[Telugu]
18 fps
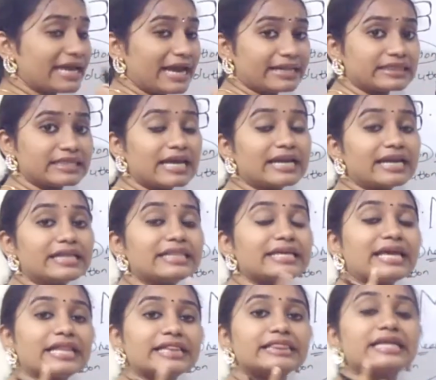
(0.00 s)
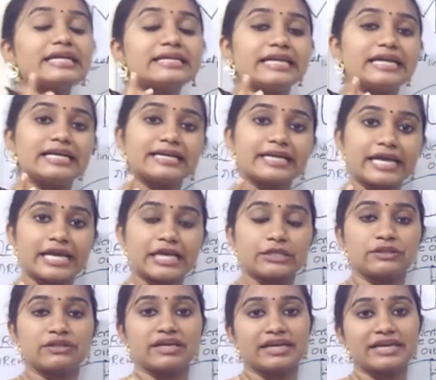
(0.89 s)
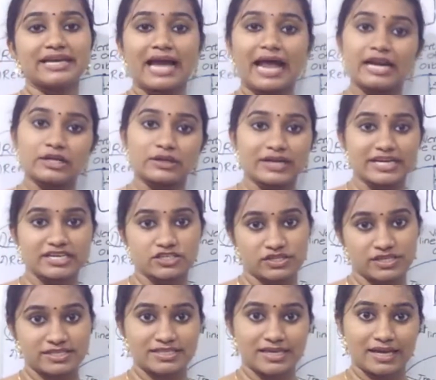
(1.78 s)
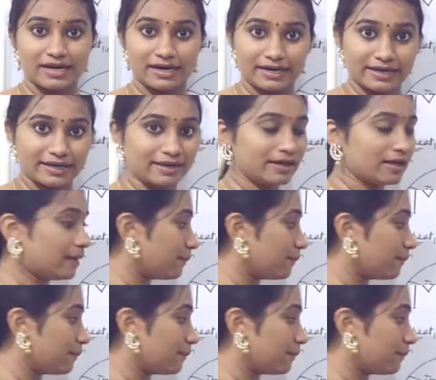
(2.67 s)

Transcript: ఎత్ అనేది ఎంత టిల్ట్ అయింది అని క్యాలిక్యులేట్ చేశారండి